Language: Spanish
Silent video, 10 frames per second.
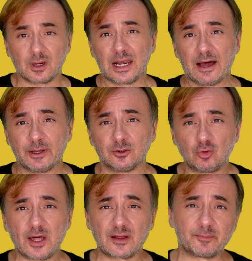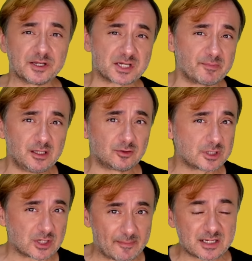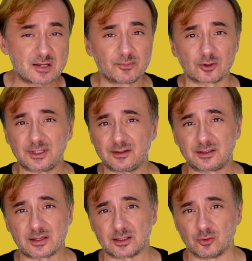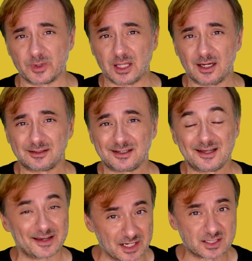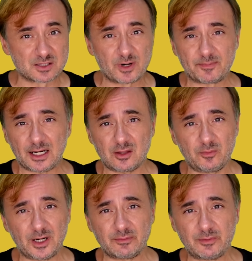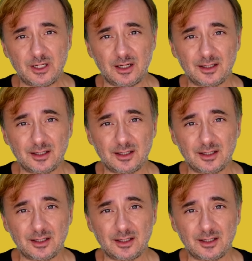La aventura del pensamiento es la más importante de tu vida. ¿Estás preparado para vivirla?